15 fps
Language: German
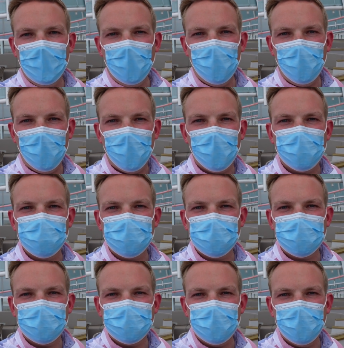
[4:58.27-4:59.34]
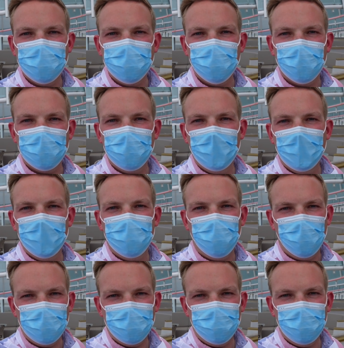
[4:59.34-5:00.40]
aber abends ist das eben schon
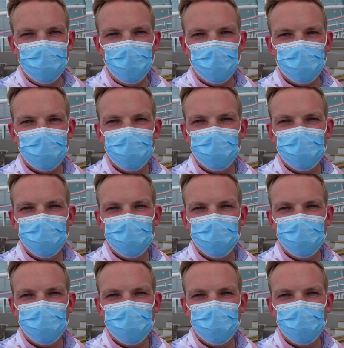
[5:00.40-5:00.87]
vordefiniert,